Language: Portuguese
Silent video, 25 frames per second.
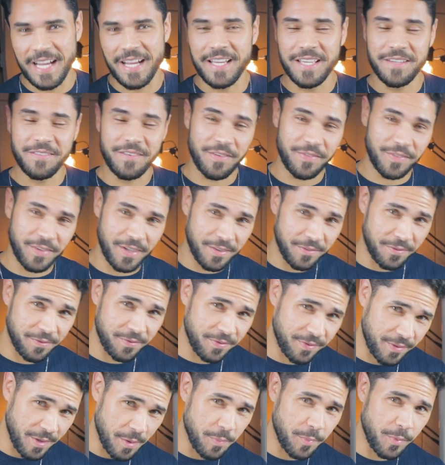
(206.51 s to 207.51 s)
Aí vai ficar,
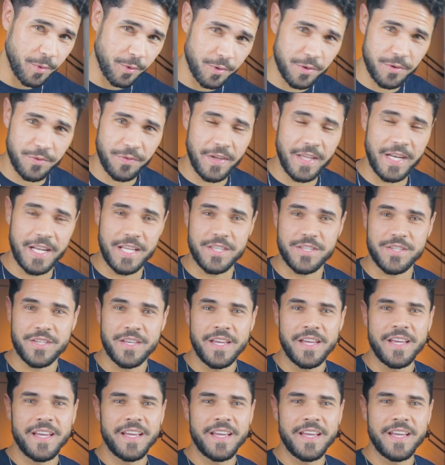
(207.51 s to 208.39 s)
ficar um pouco diferente.